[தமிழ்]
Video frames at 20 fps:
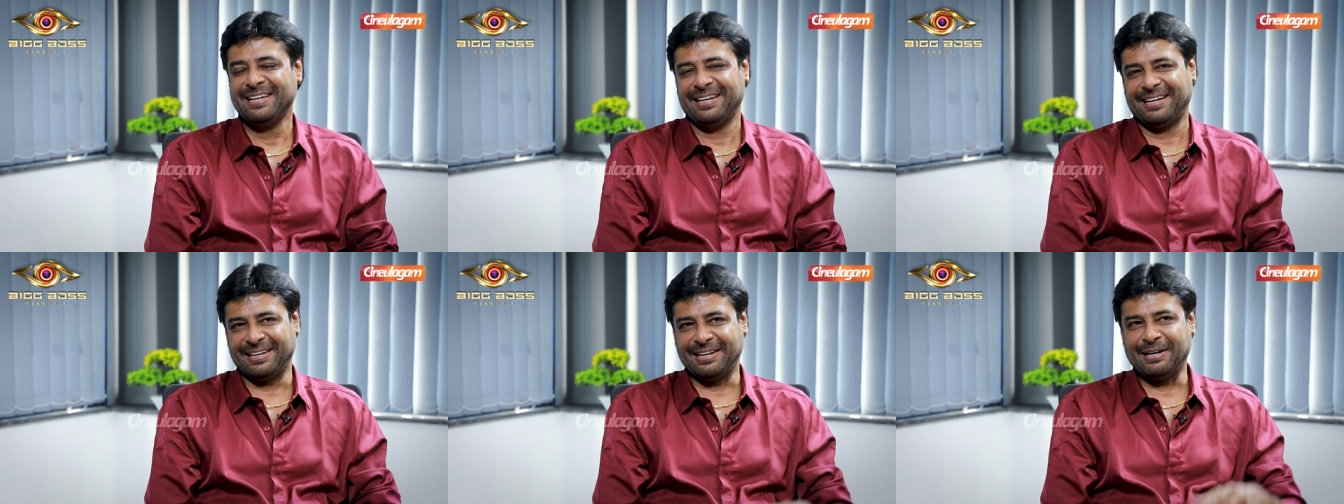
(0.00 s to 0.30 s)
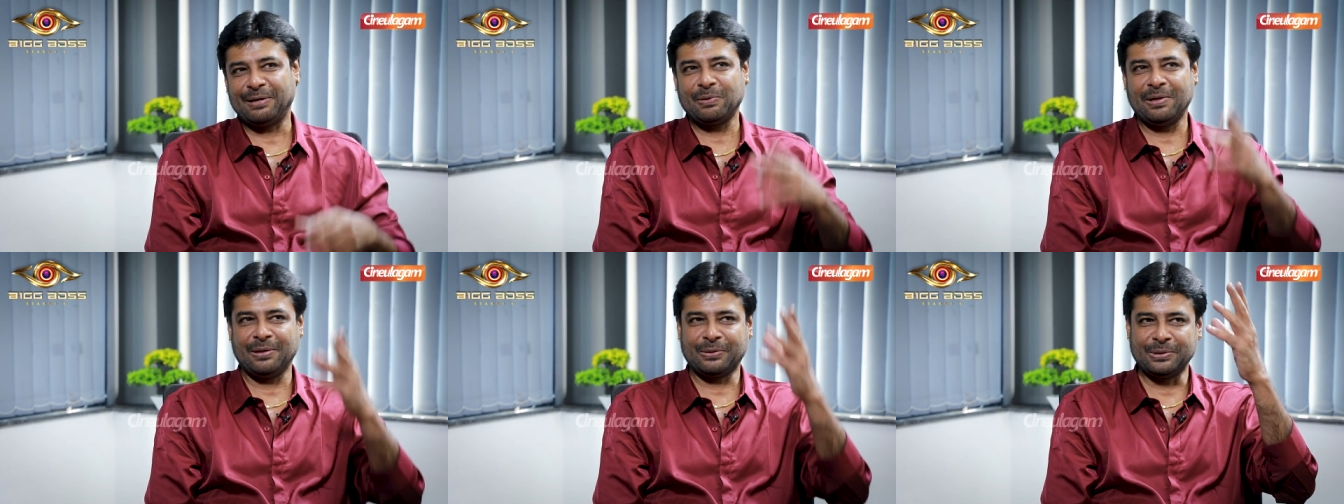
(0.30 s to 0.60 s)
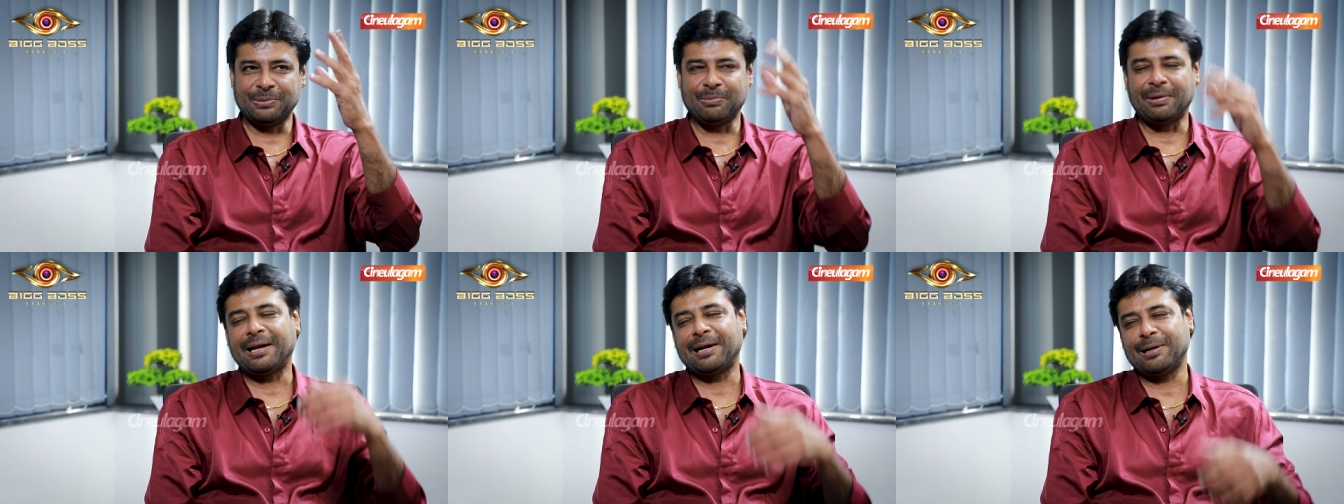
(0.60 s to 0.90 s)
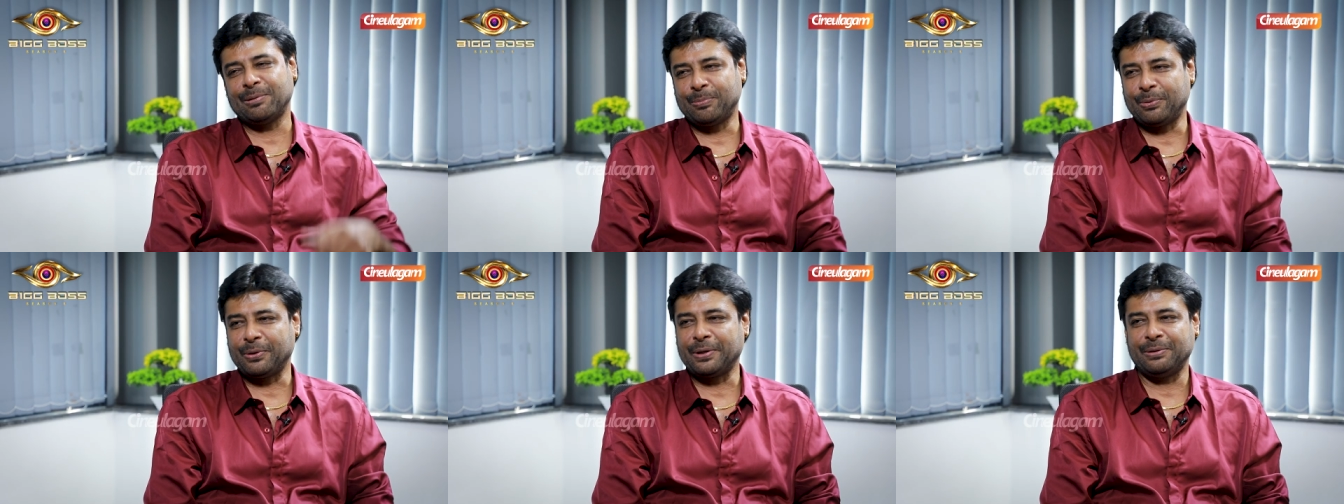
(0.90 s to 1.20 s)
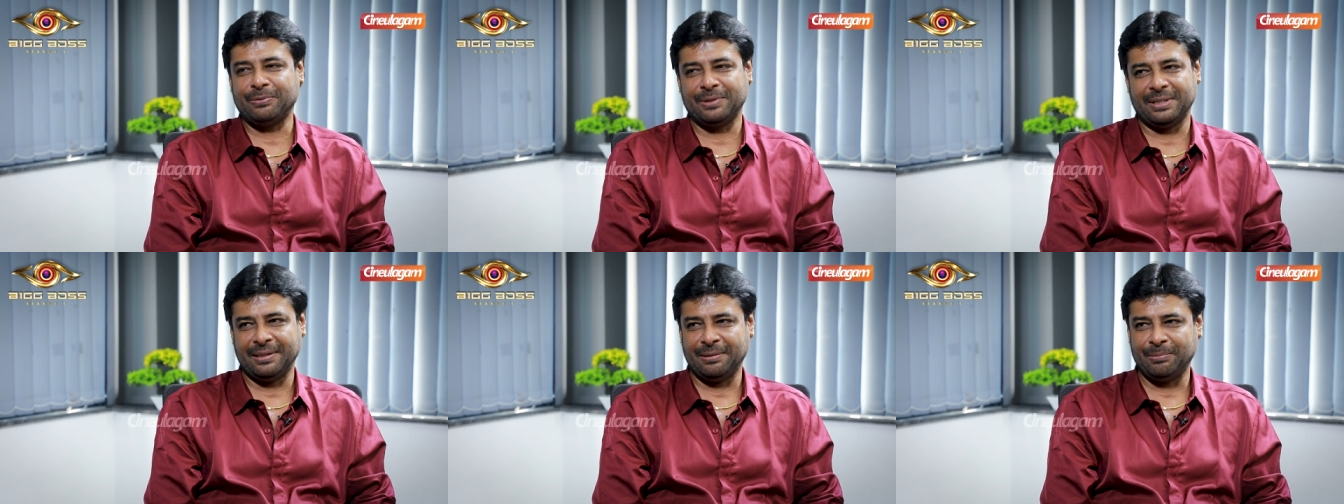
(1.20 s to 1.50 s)
நான் நடுவில் கொஞ்சம் மலையாளம்
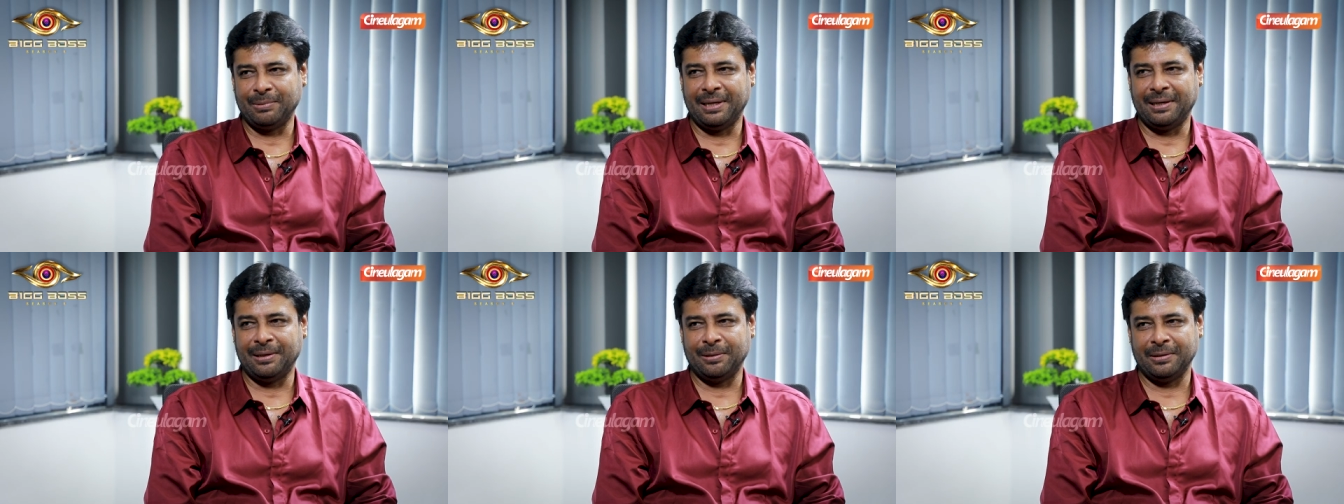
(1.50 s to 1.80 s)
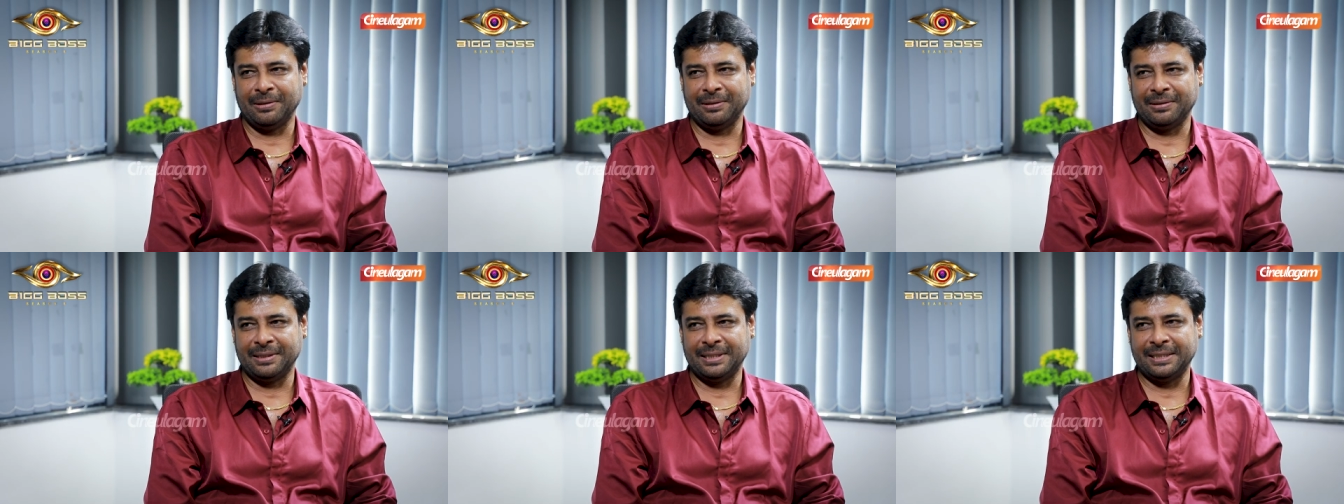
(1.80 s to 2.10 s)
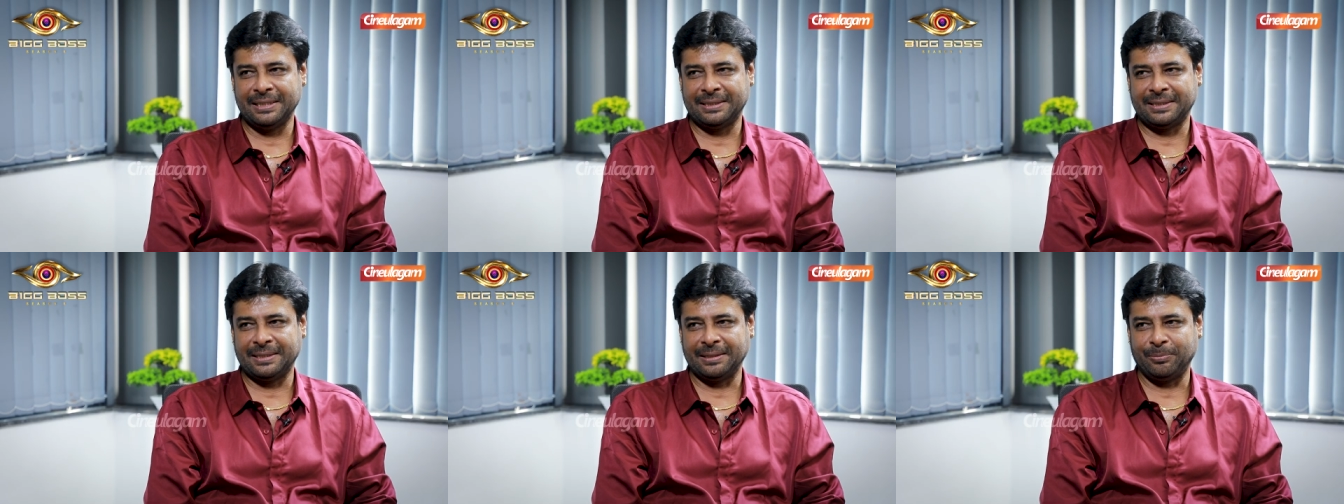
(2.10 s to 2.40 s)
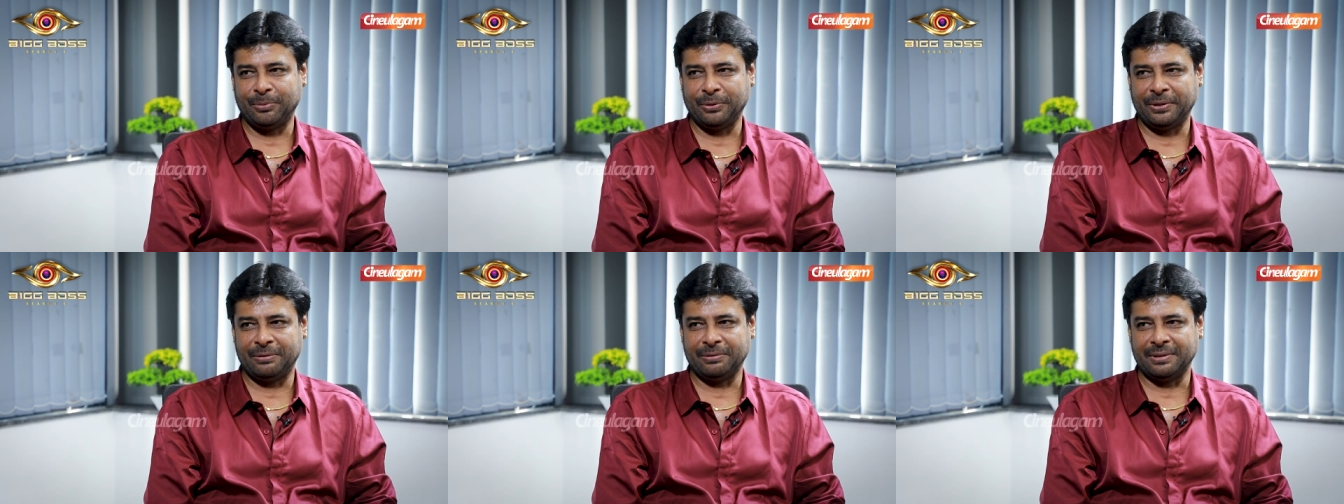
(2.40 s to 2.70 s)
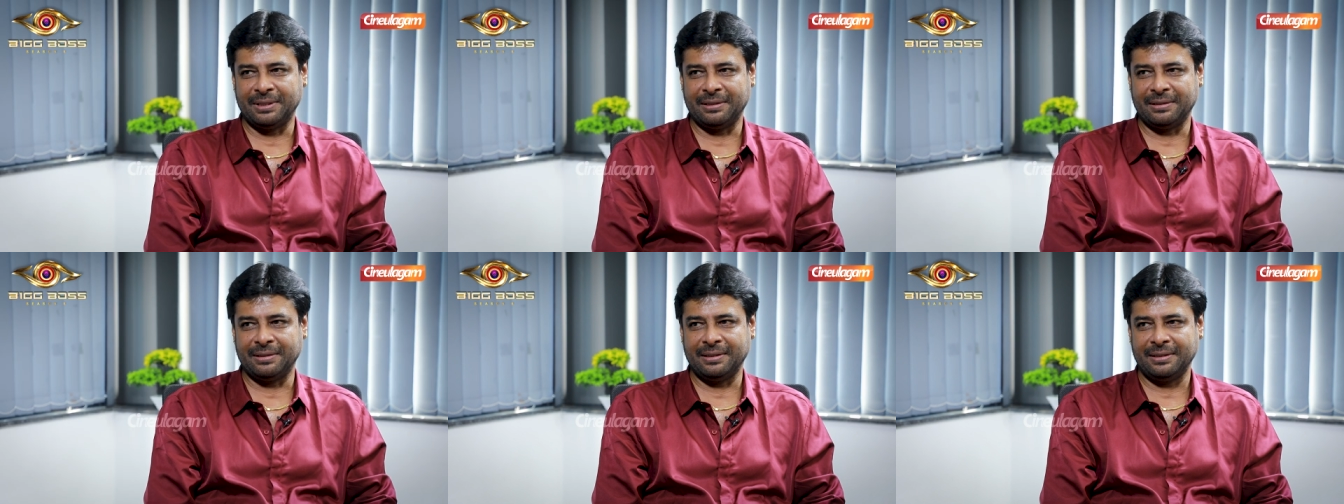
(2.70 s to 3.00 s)
போயிட்டு வந்தேன் மலையாளம் இண்டஸ்ட்ரிக்கு போயிட்டு
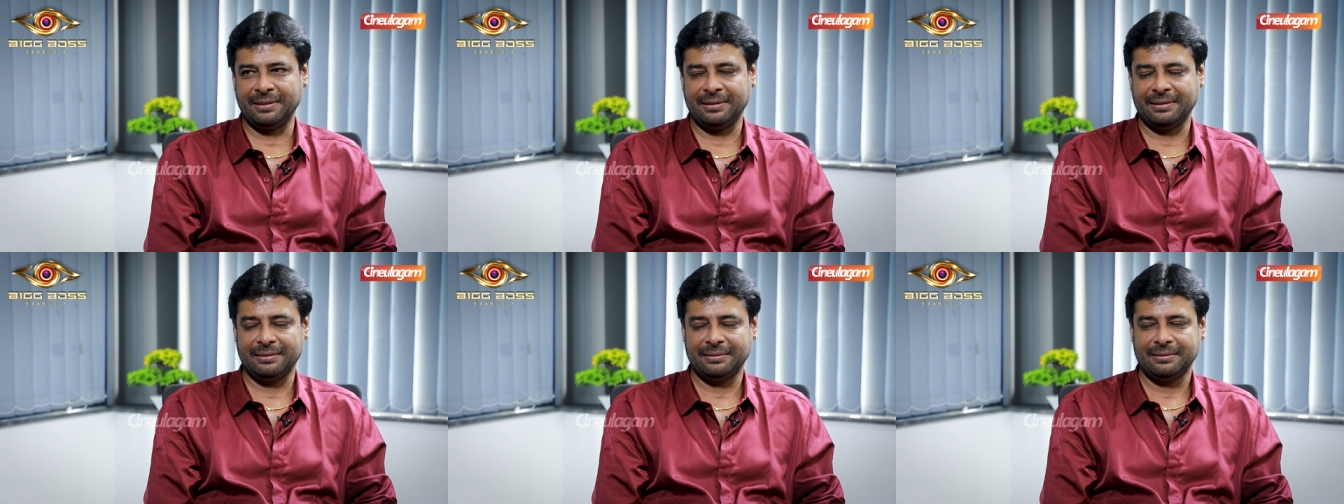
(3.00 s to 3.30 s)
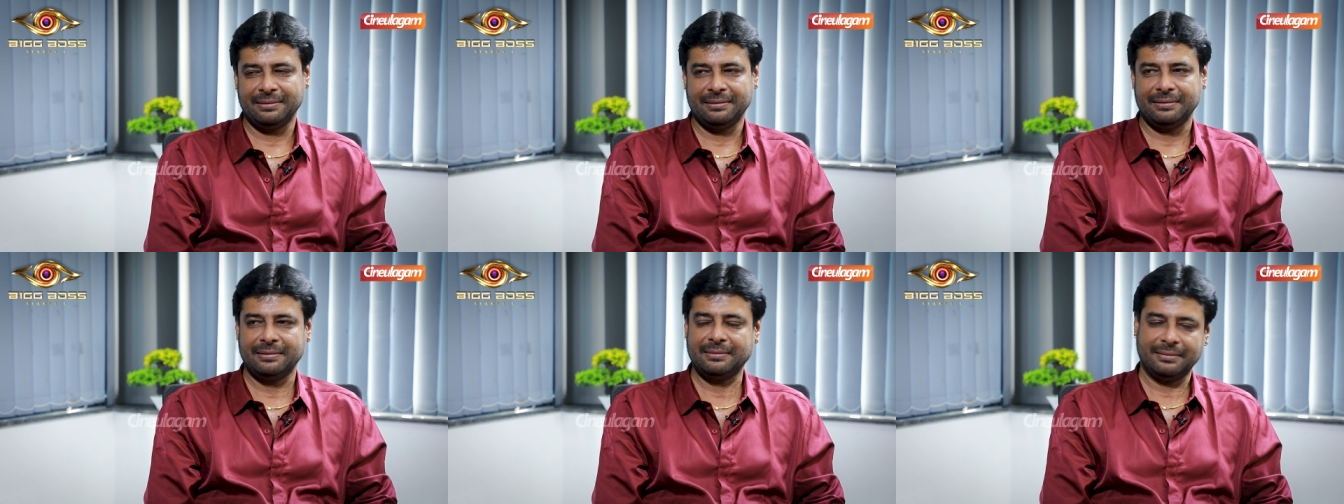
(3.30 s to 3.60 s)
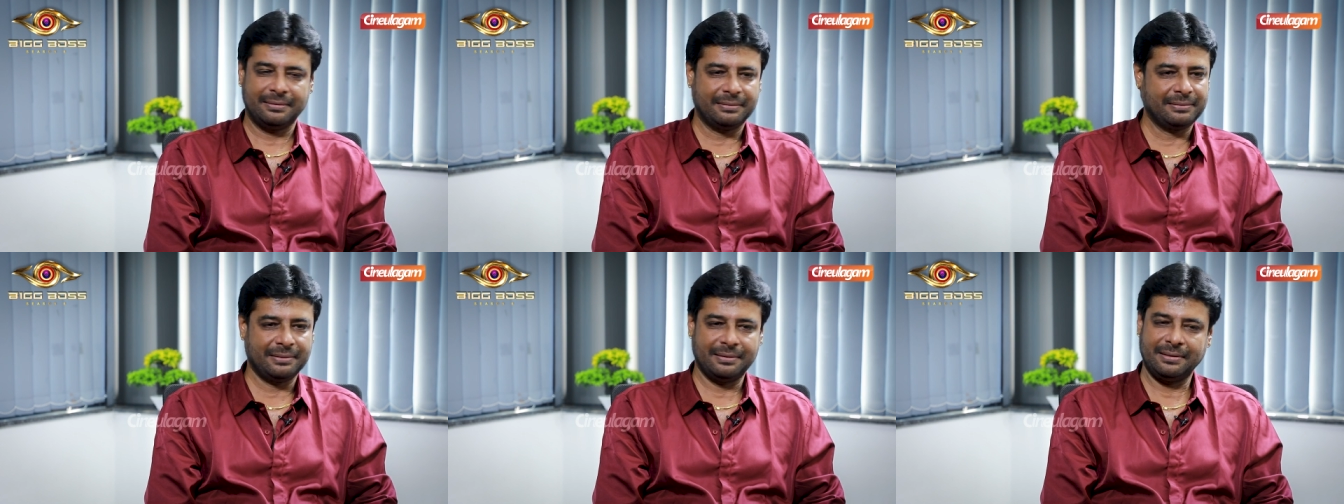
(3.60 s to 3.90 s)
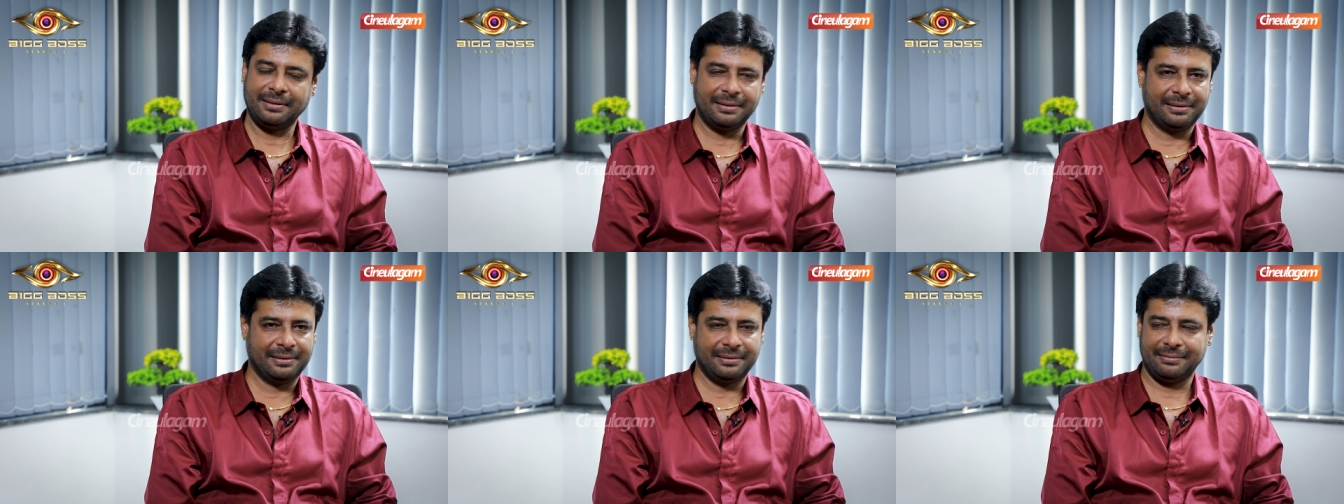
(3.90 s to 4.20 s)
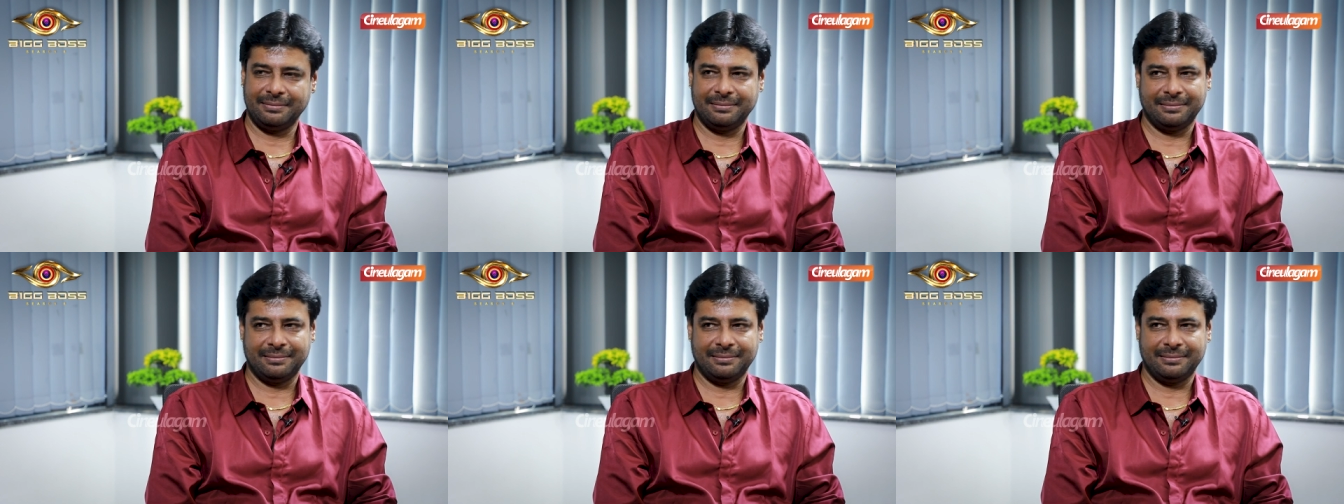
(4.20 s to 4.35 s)
வந்திருந்தேன் ஸோ அதனால்